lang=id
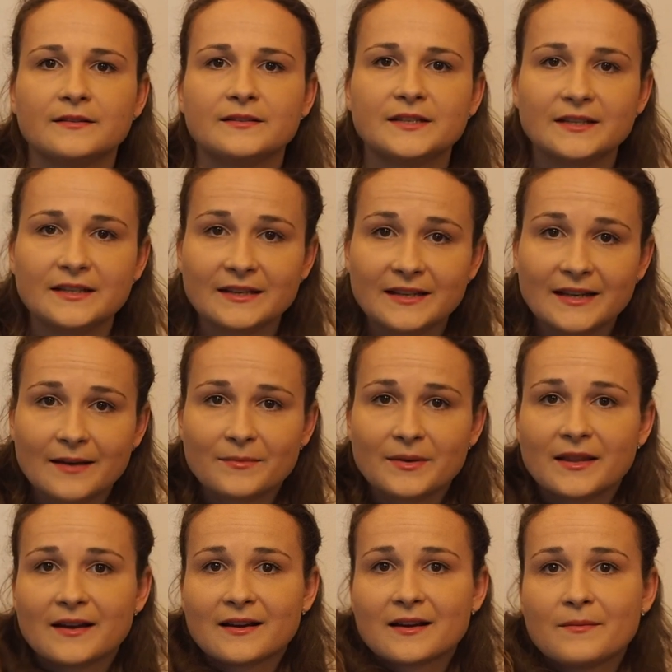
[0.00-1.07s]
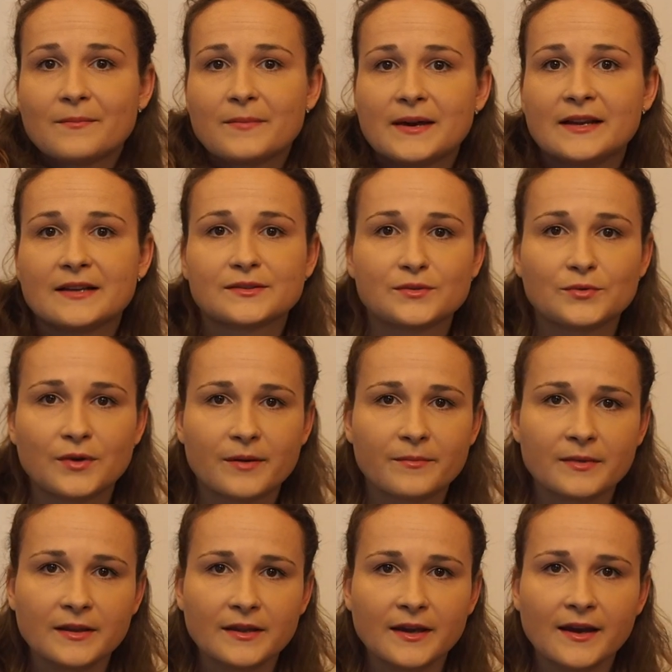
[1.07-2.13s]
Jadi dia bilang kepada
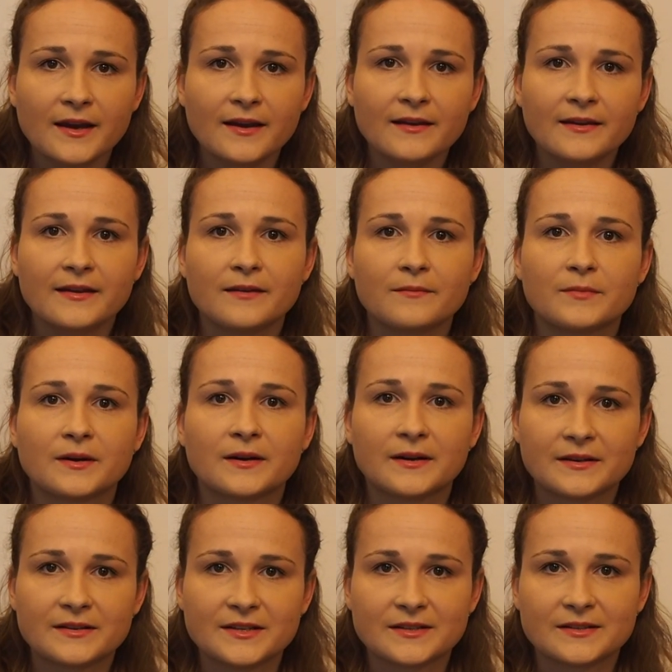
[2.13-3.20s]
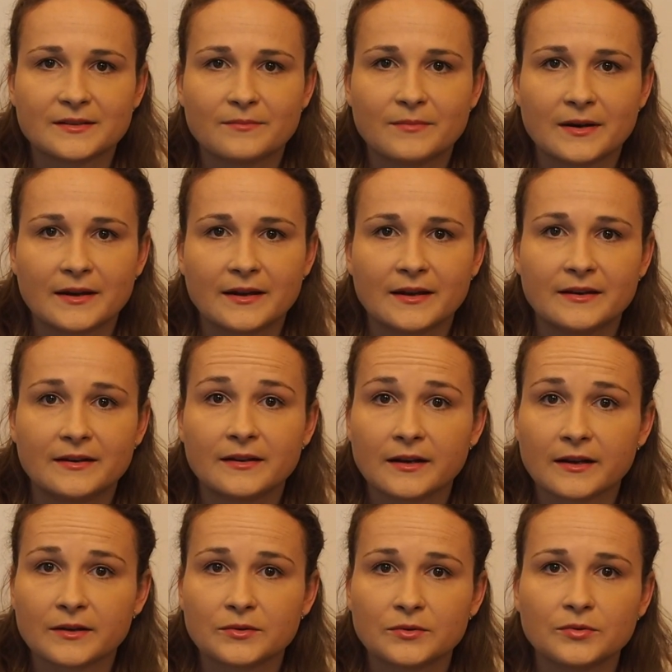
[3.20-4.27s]
suaminya yang bekerja sebagai
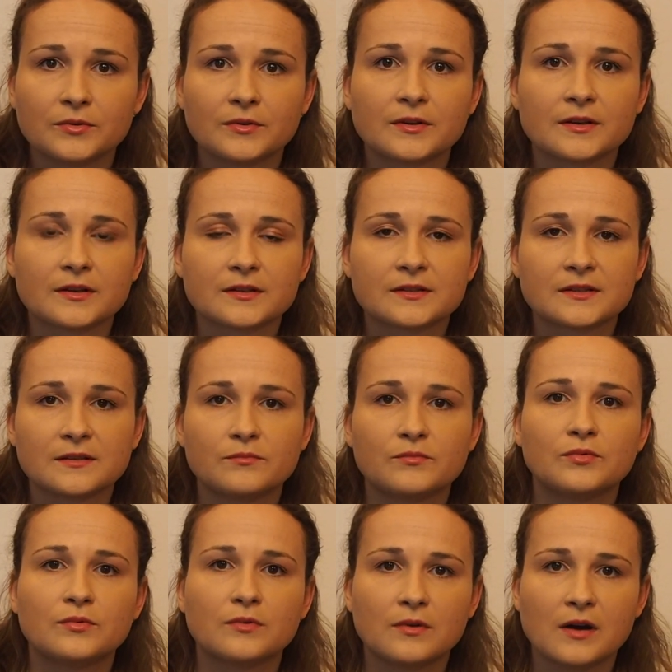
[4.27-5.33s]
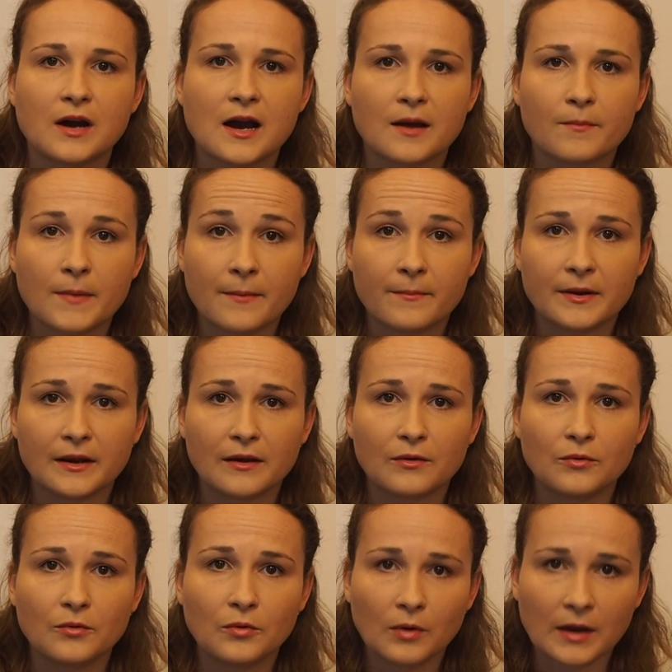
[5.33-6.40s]
direktur sebuah pabrik
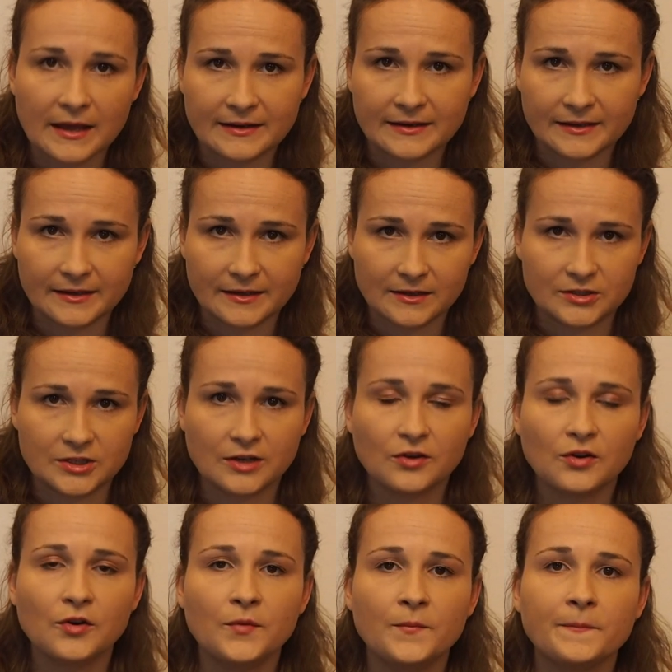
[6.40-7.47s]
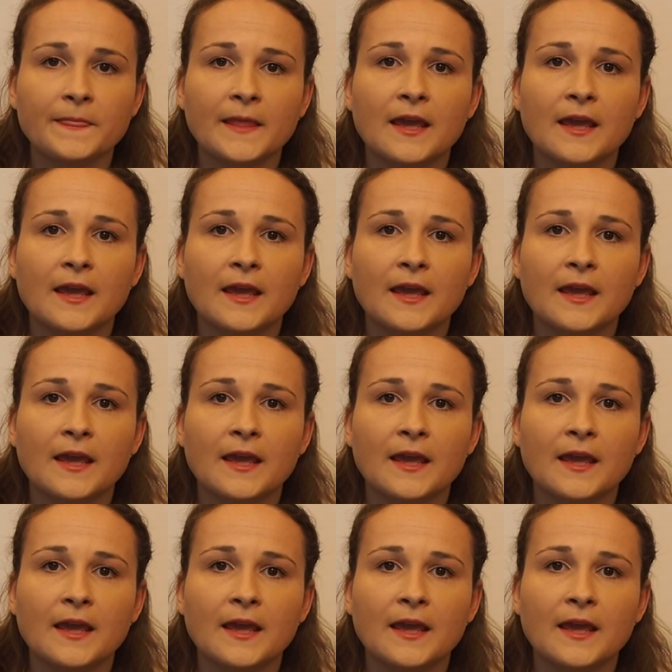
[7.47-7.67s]
gula di Ceko